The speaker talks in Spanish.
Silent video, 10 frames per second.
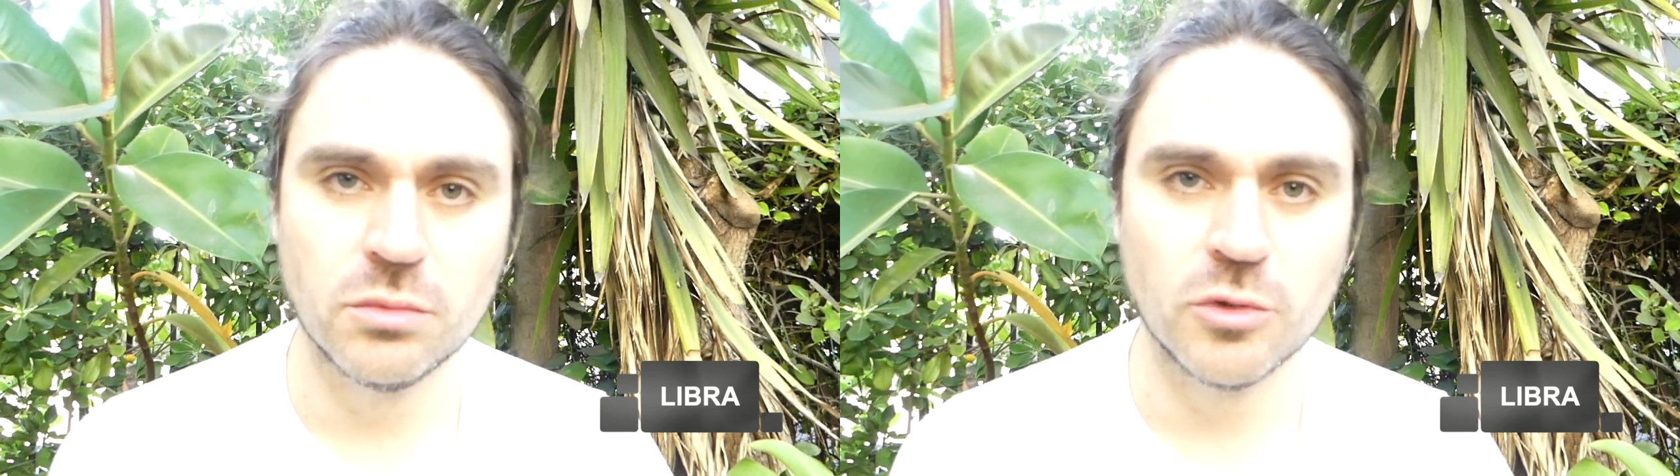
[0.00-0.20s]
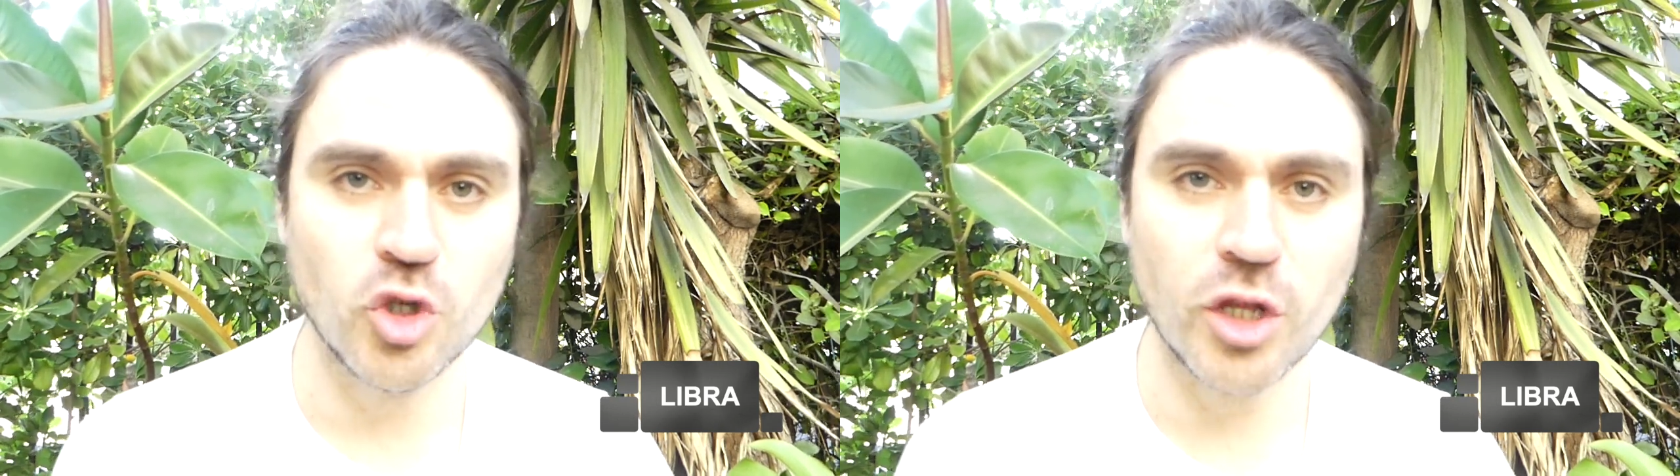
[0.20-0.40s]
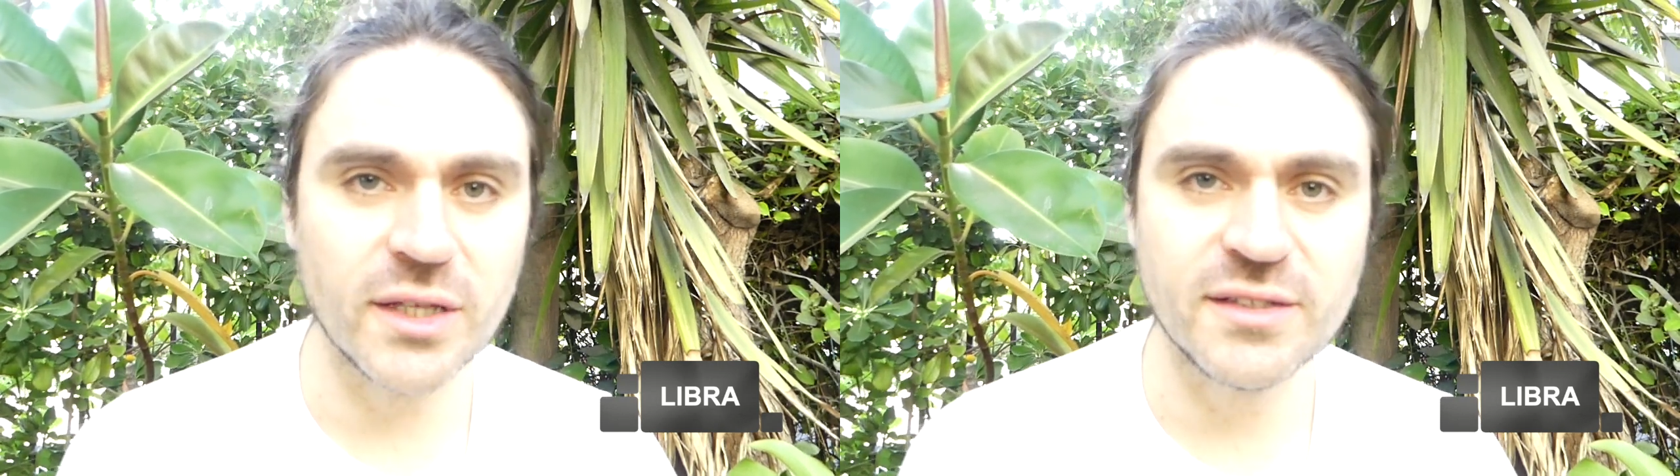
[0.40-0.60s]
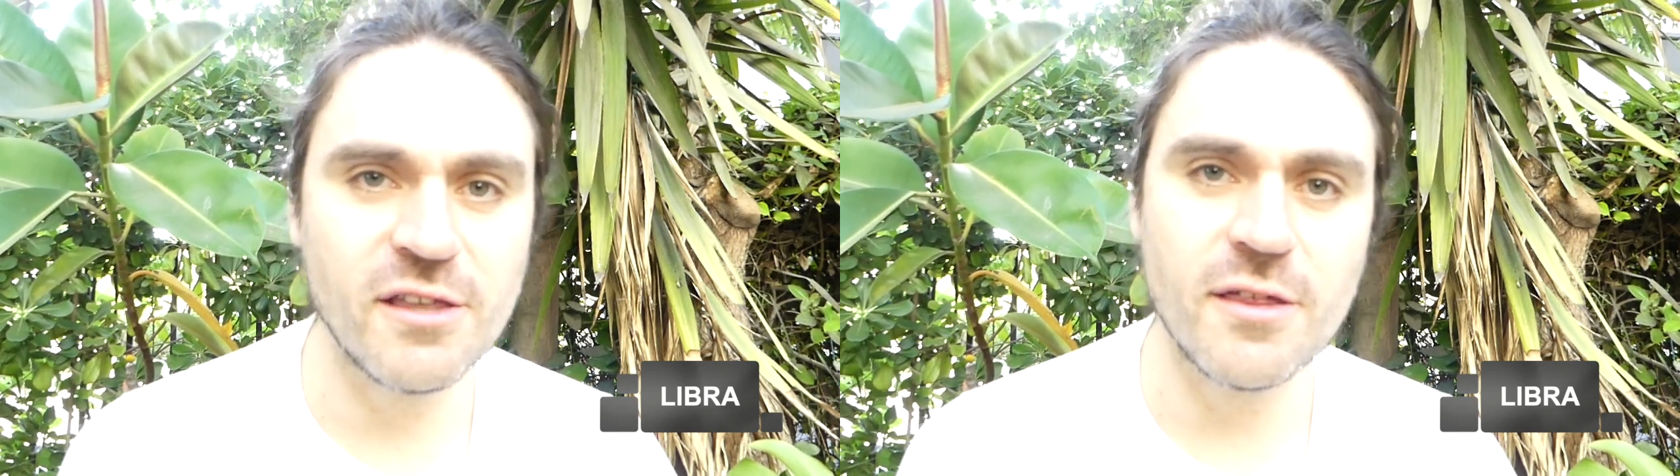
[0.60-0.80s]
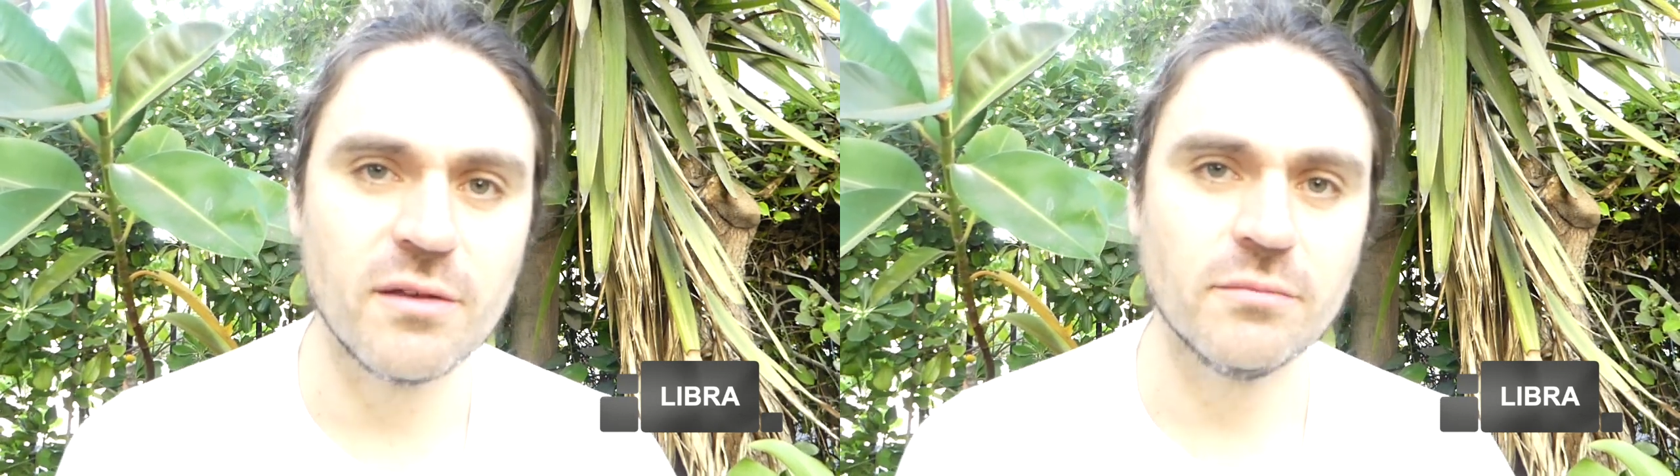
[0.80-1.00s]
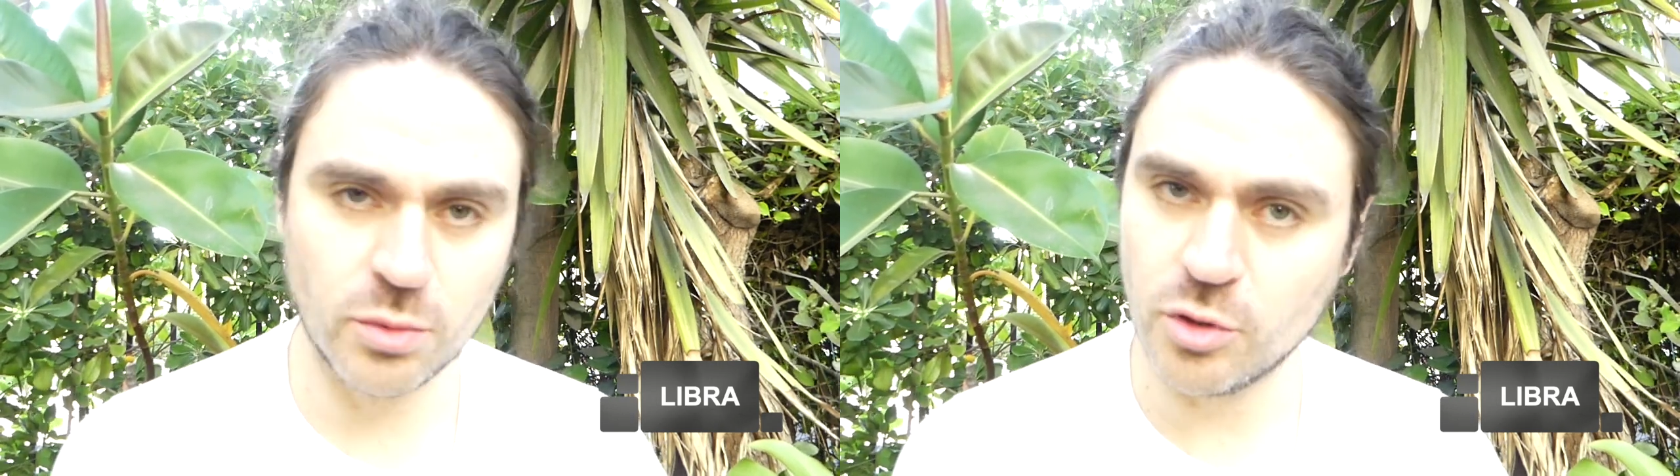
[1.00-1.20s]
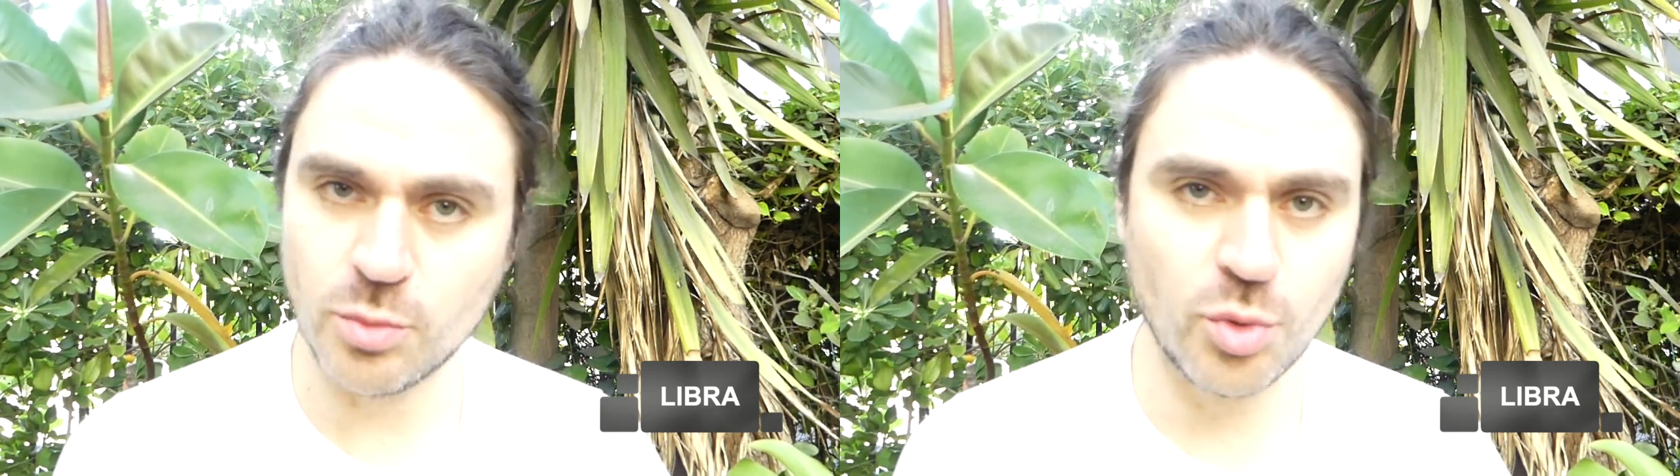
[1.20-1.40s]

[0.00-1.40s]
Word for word: no decide, no